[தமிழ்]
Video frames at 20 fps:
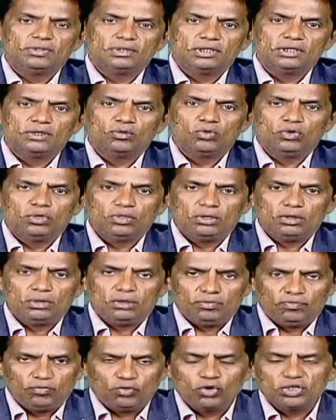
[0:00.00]
வந்து ஒரு
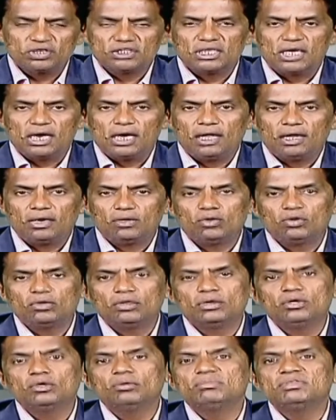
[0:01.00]
ஃபோக்கஸ் நல்லாயிருக்கும்
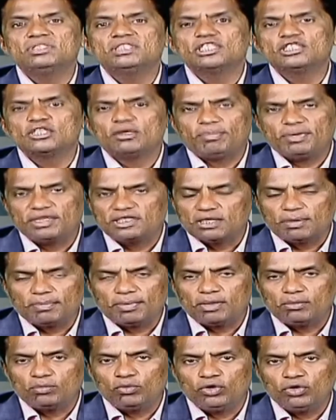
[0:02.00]
இன்னும் பிஸ்னஸை பெருசாக
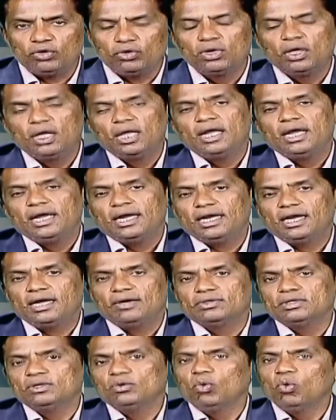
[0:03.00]
பண்ண முடியும் ஏன்னா
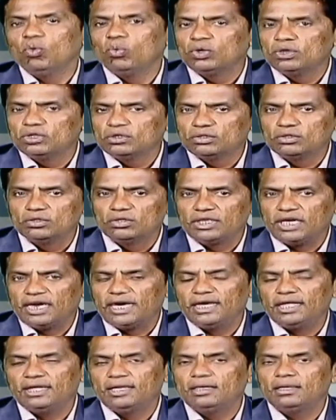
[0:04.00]
வந்து ஒவ்வொன்றுத்துக்கும்
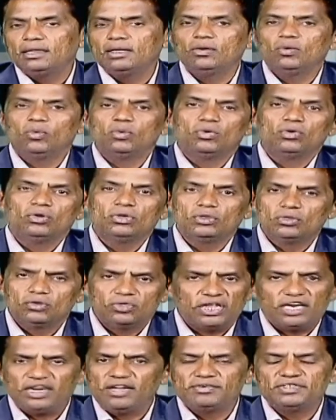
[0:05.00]
ட்ரைனிங் இருக்குது
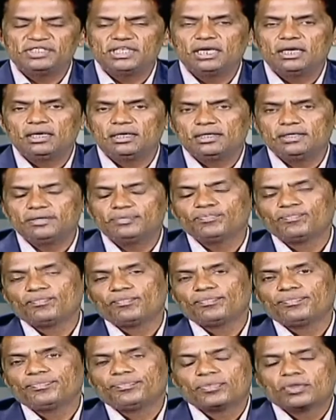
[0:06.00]
ஒன்றொன்றுக்கும் நிறைய விஷயங்கள் இருக்குது
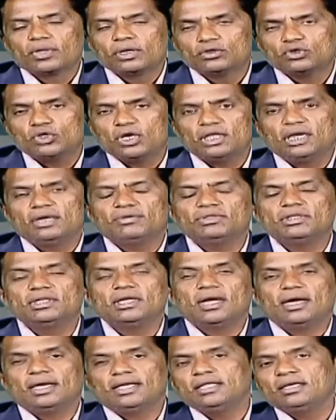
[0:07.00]
ஸோ அதில் வந்து
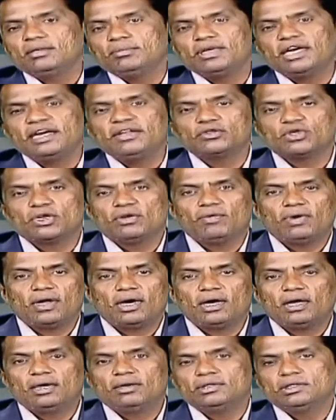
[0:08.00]
நான் இதுக்கு முன்னாடி சொன்ன
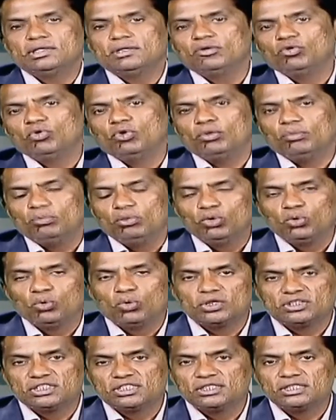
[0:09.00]
வாரங்களில் வந்து ஒரு ப்ளூ
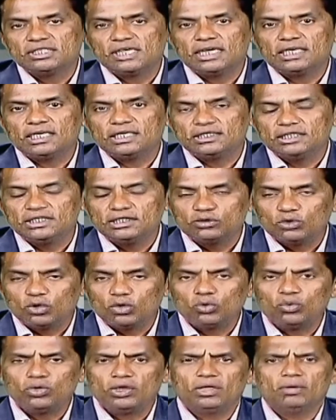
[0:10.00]
ஓஷன் ஸ்ட்ராட்டஜின்னு
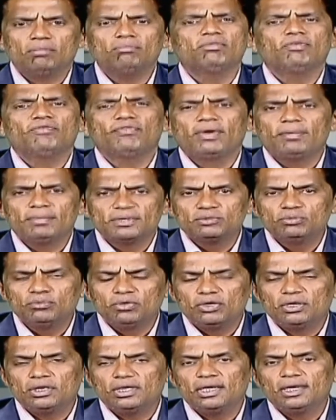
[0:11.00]
சொல்லக்கூடிய ரொம்ப ஃபேமஸ்
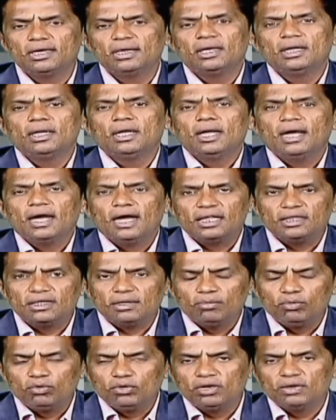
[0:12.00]
புக்கு அந்த
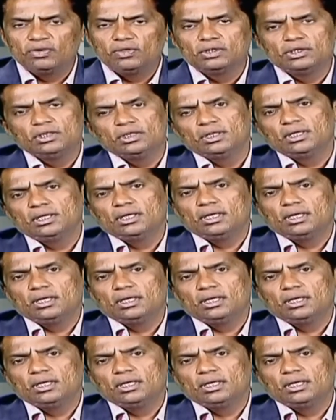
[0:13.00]
புக்கை வந்து